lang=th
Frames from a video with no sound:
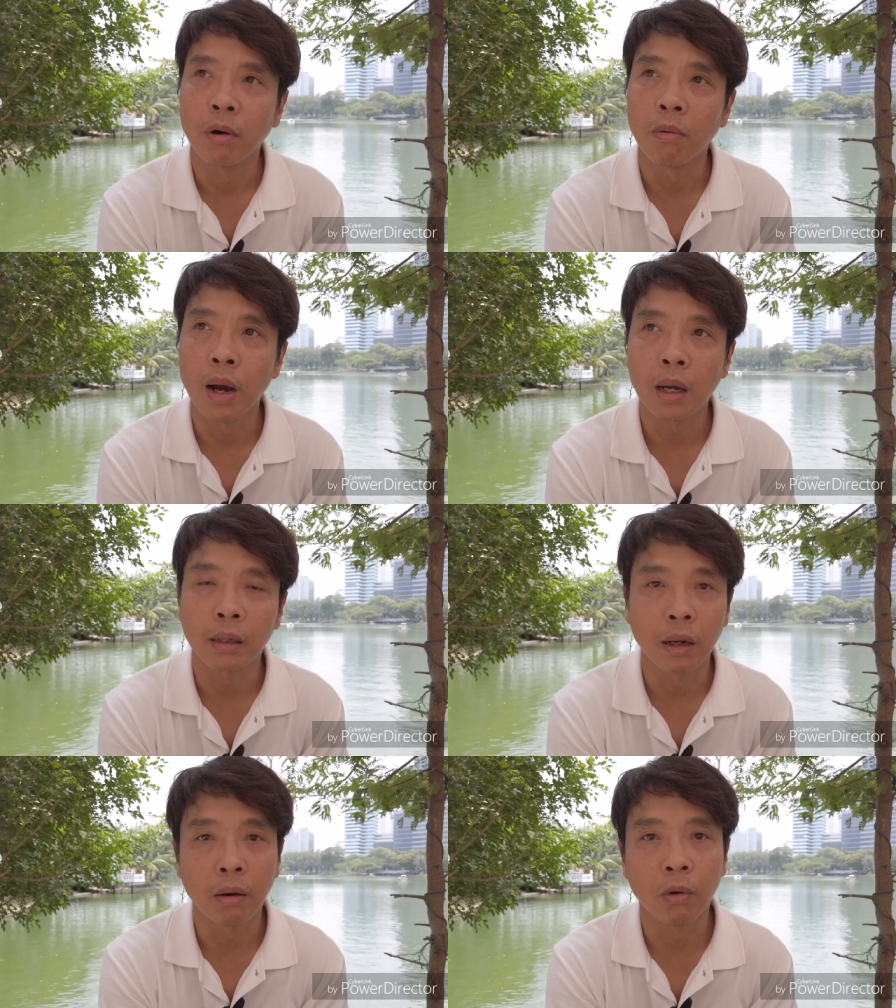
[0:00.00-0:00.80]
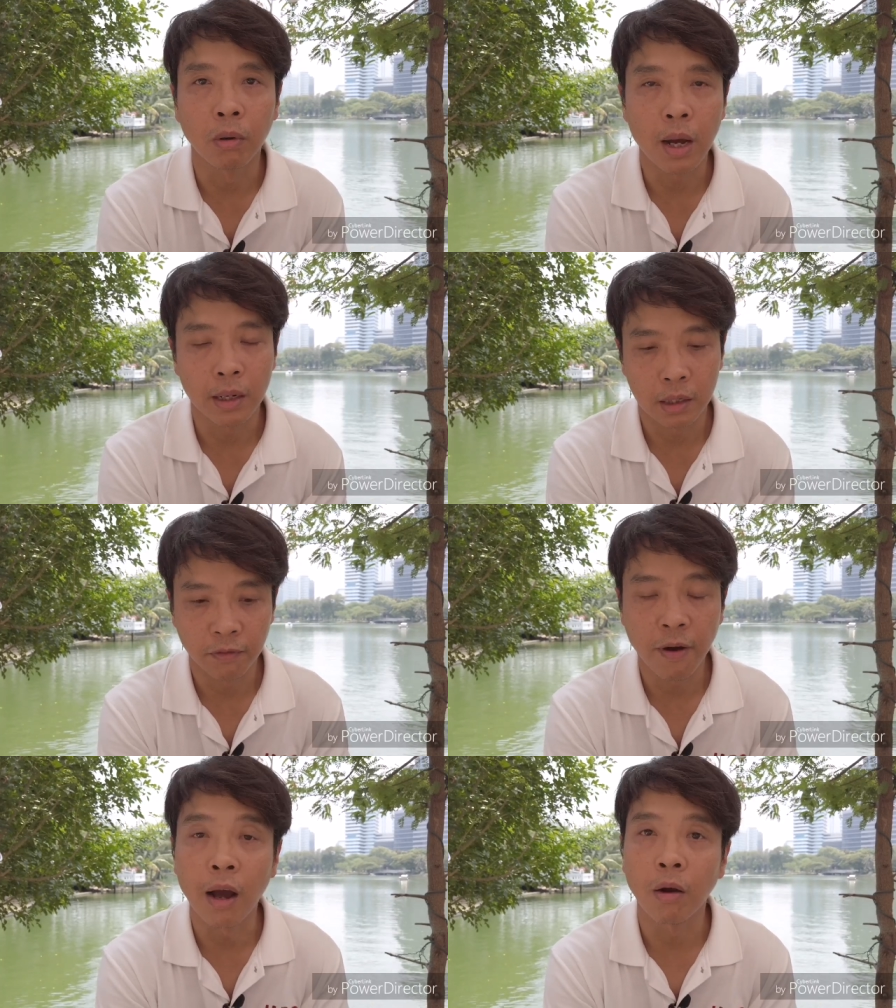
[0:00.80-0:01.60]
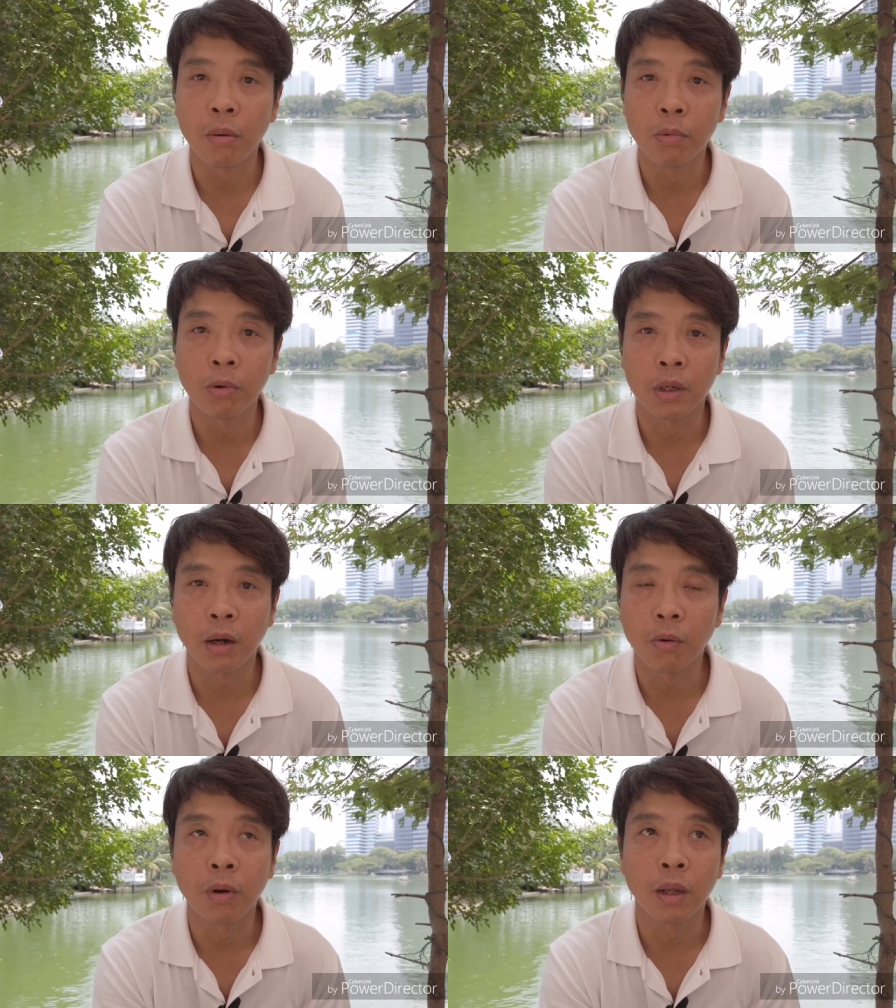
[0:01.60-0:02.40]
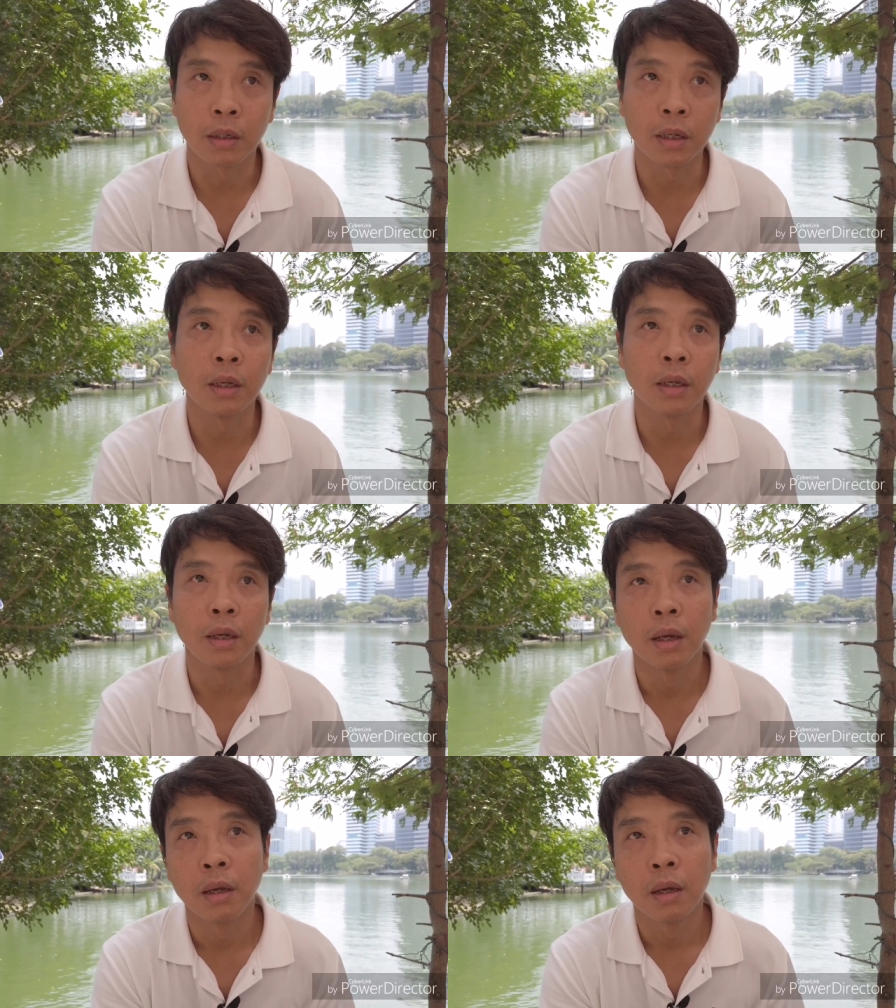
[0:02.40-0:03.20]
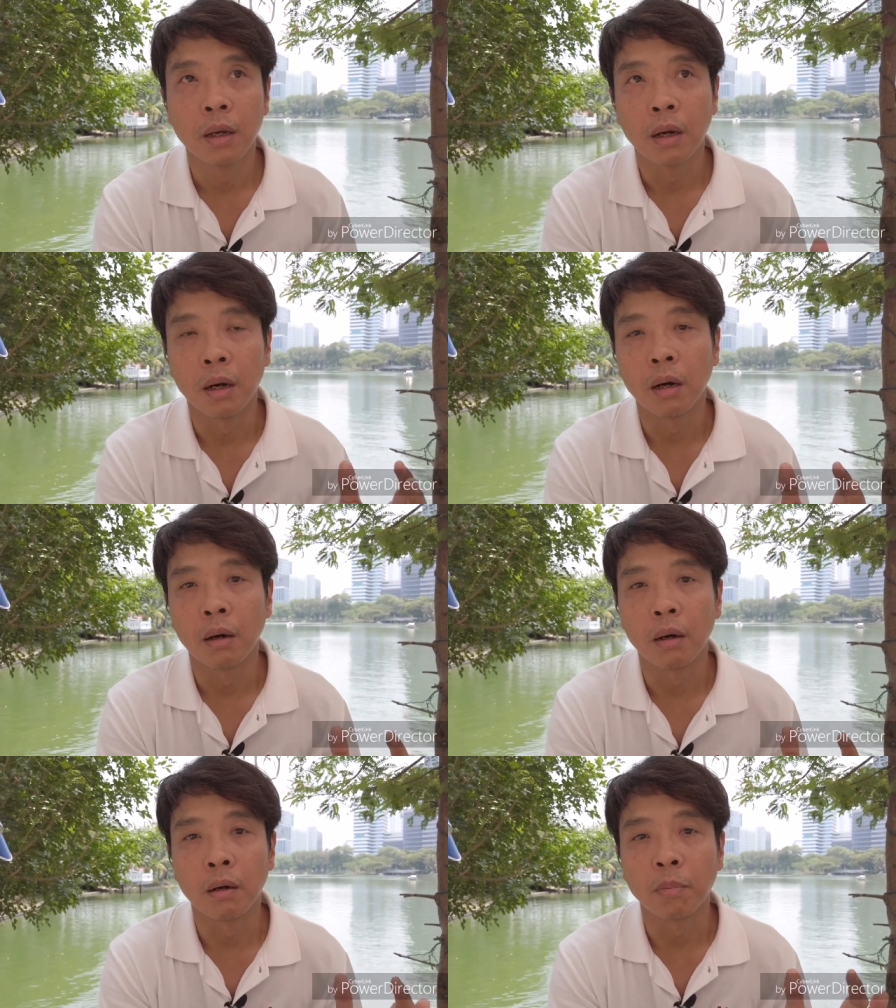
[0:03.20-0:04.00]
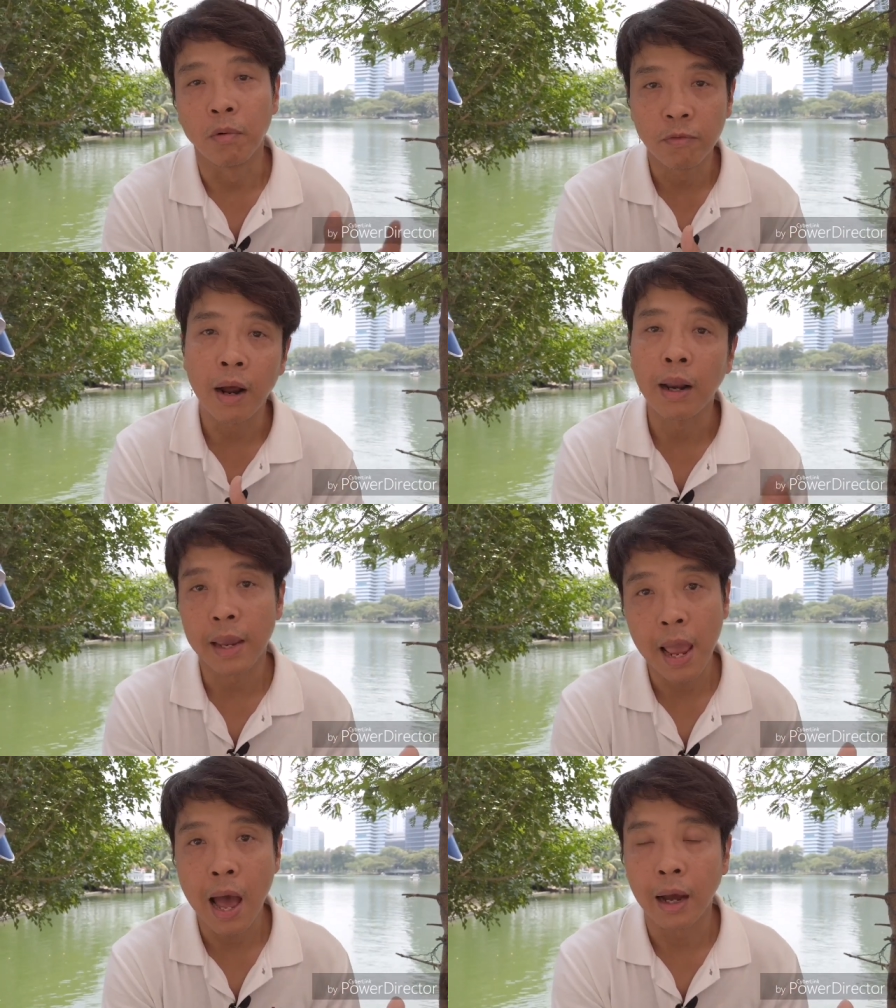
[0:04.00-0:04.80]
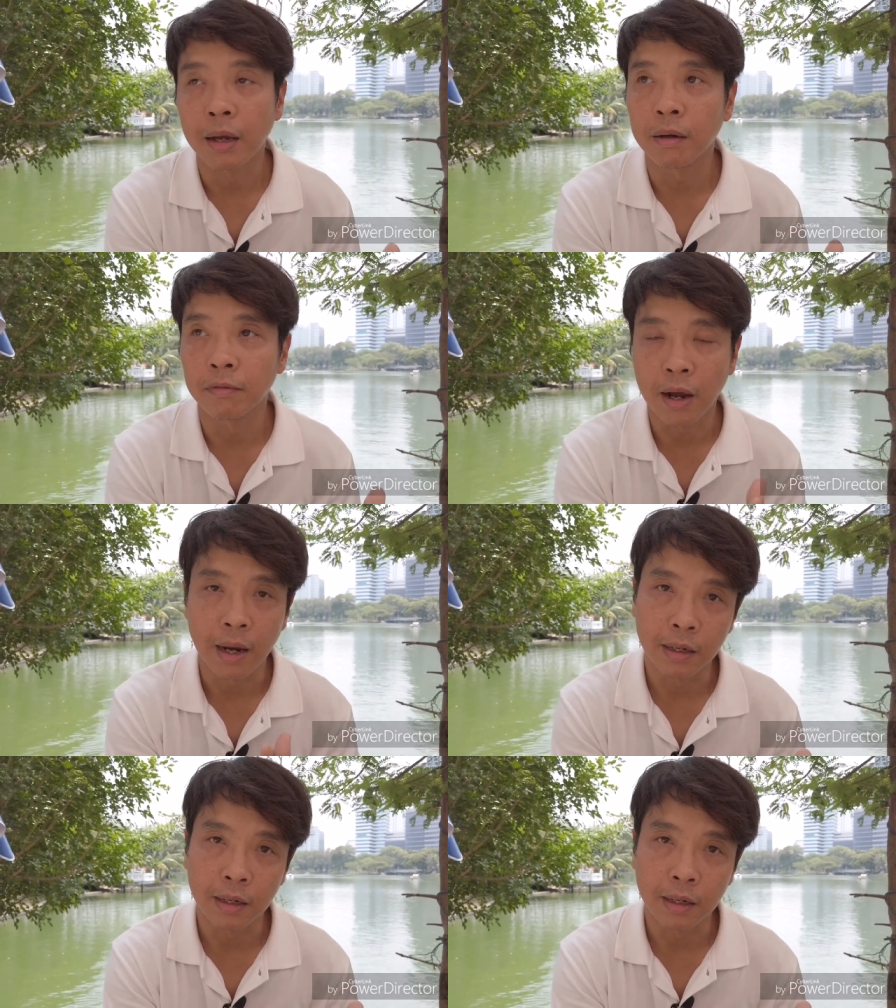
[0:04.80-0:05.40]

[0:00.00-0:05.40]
เพราะว่าแต่ละคนก็อาจจะฟังข้อมูลจากคนละที่ ผมฟังหลายอย่างฟั